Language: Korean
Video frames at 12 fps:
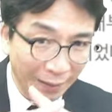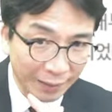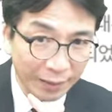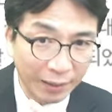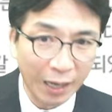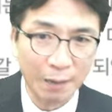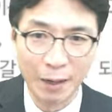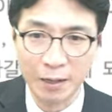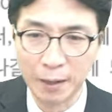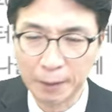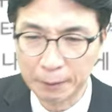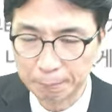안 된다 이
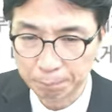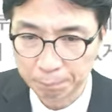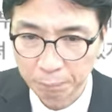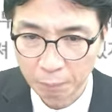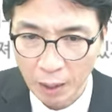말이에요.